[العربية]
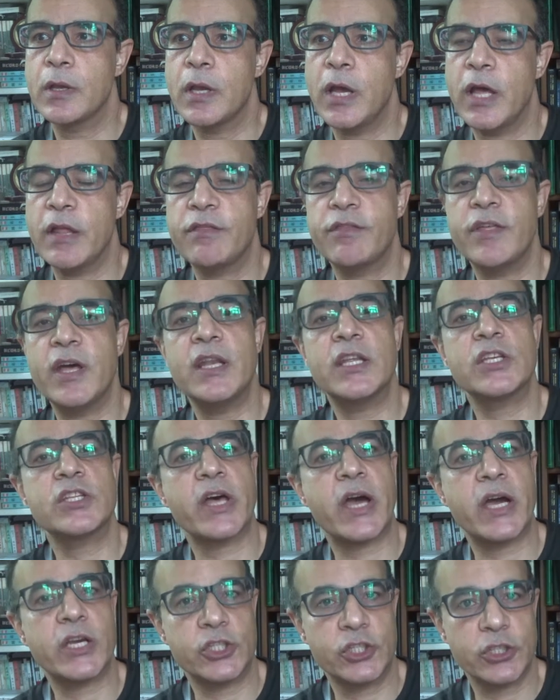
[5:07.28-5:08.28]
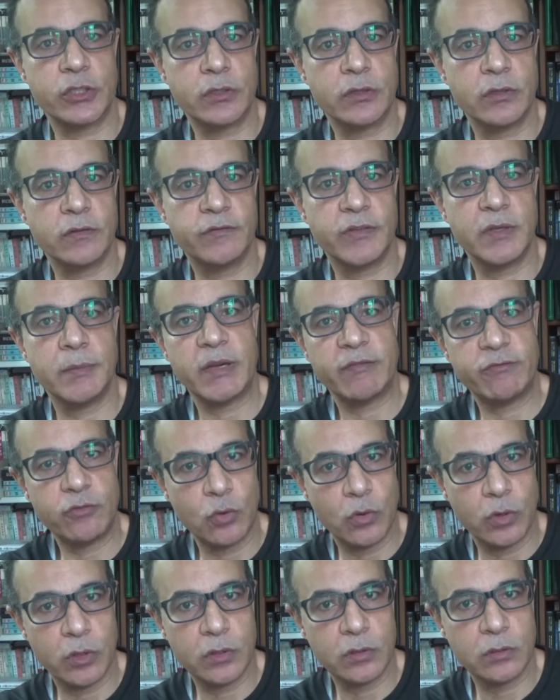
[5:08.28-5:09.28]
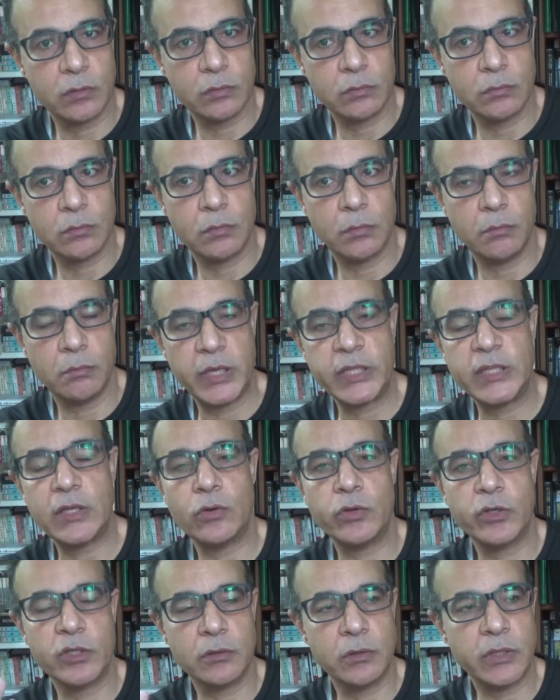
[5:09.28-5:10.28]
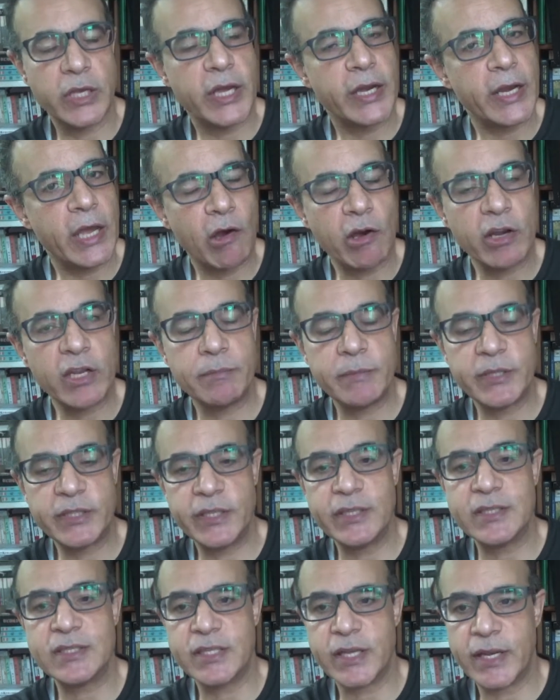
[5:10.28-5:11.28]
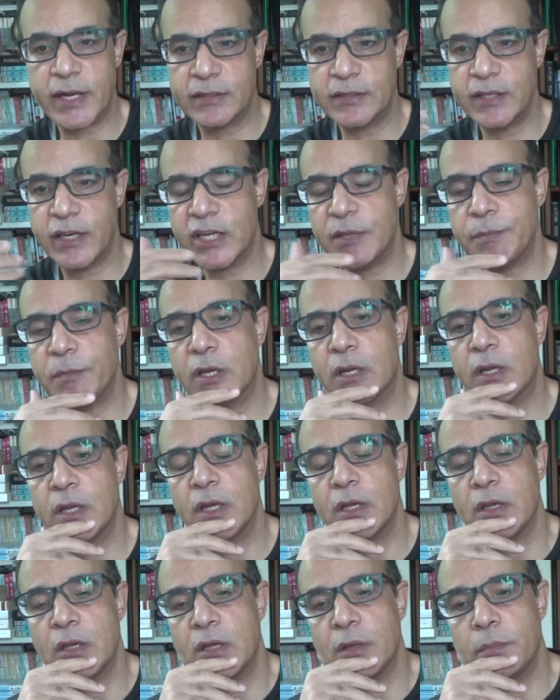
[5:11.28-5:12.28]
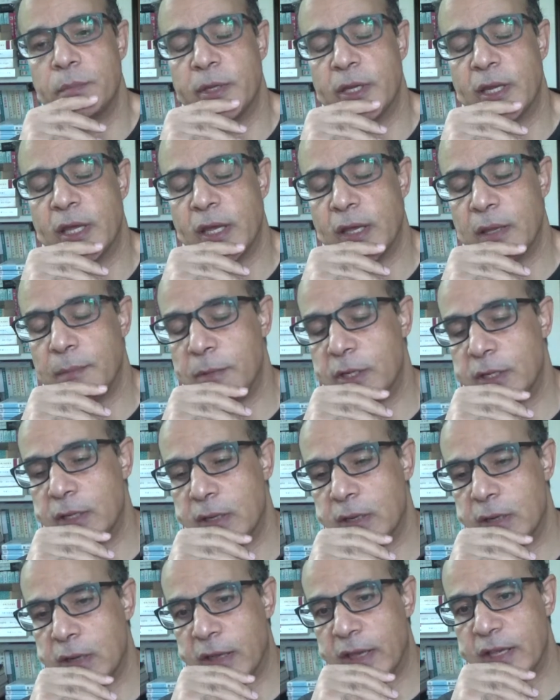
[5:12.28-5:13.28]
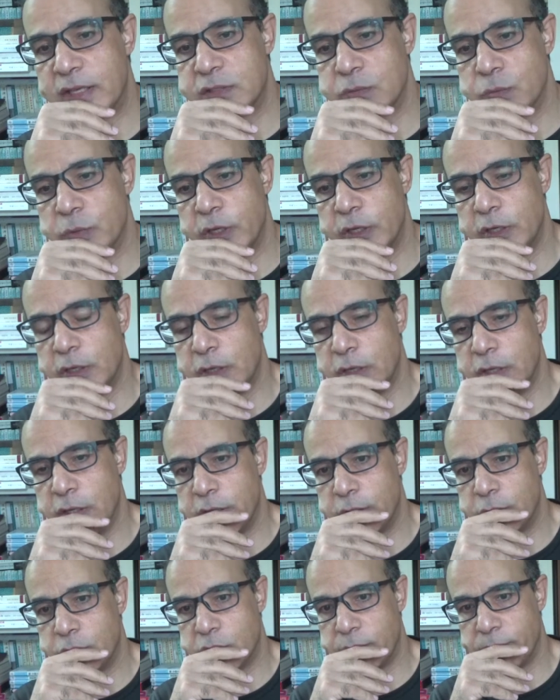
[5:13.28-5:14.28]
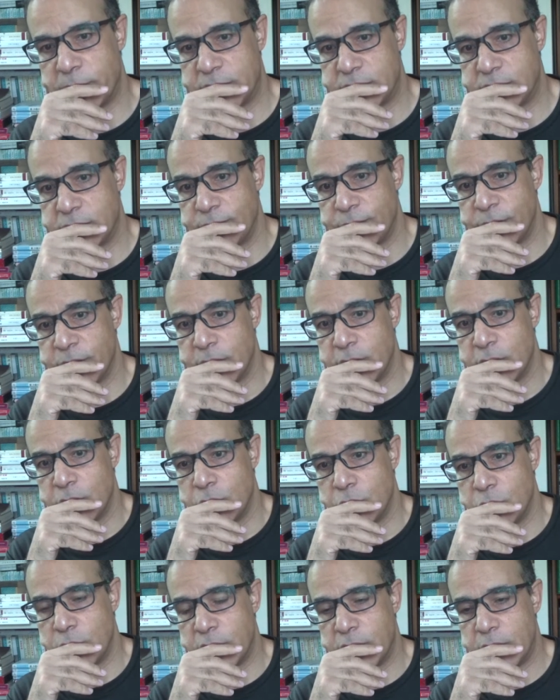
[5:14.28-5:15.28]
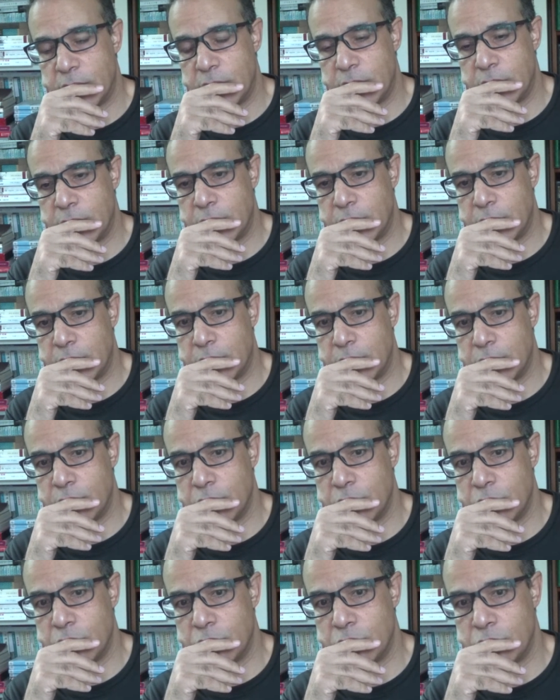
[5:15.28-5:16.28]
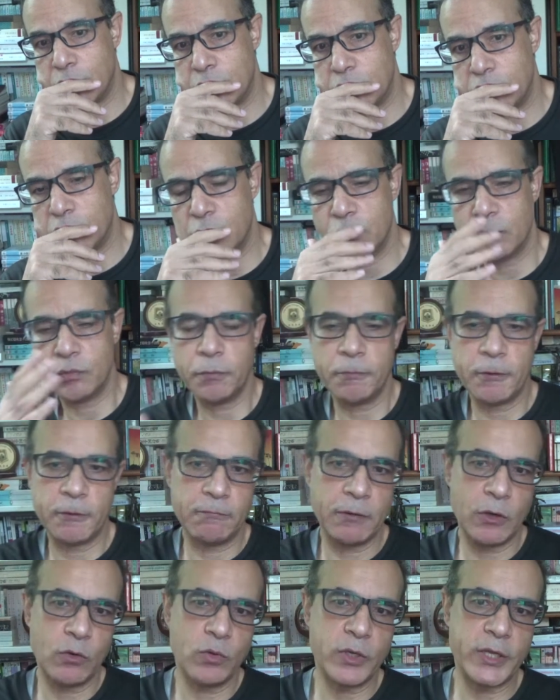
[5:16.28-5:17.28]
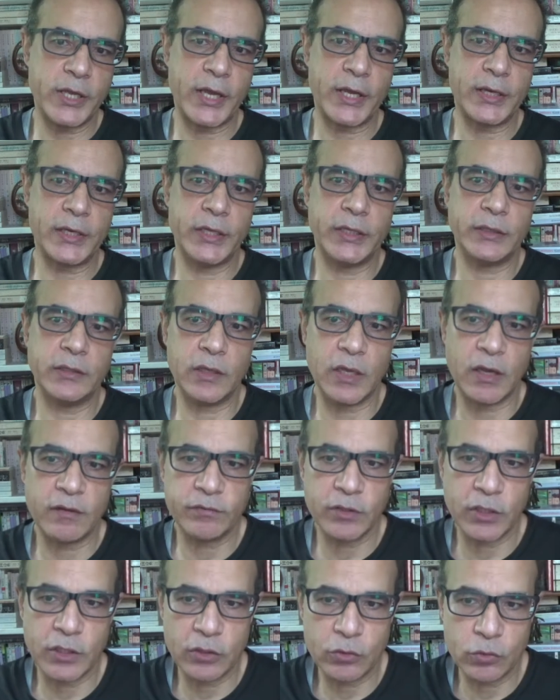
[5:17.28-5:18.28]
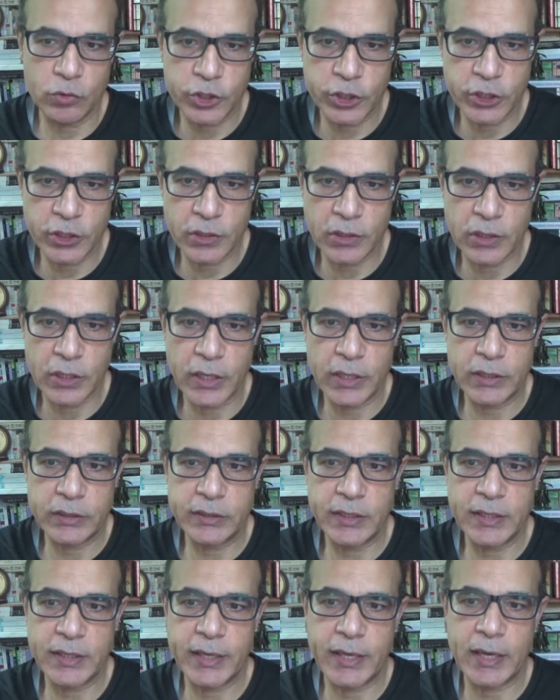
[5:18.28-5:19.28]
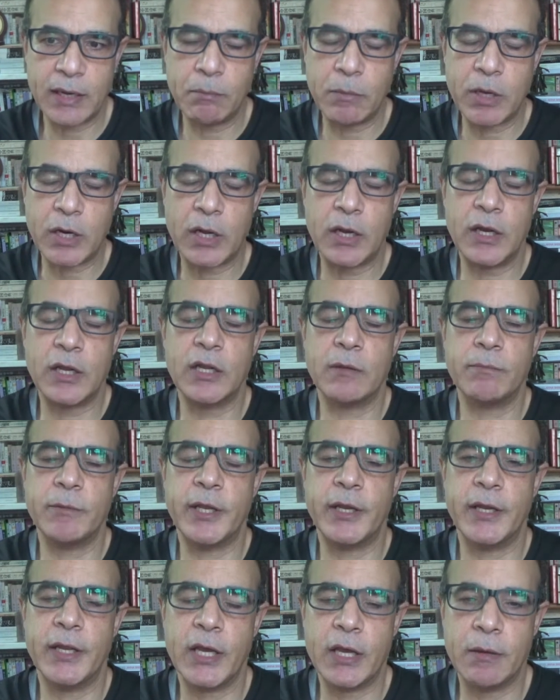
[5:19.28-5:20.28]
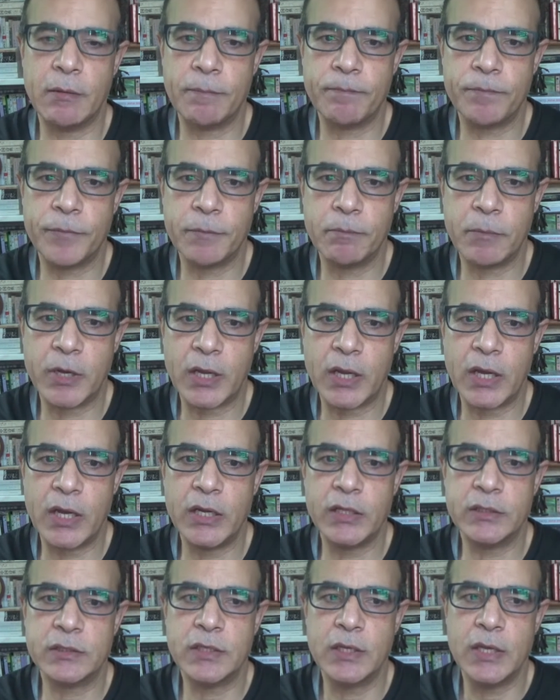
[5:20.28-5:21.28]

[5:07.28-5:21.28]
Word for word: الثالث عشر فيما فوق بدأوا يعني حوالي 200 سنة تقريبا من من الغزو النورماندي وبقول يعني ان الافضل ان نشير الى تلك المرحله بانها مرحله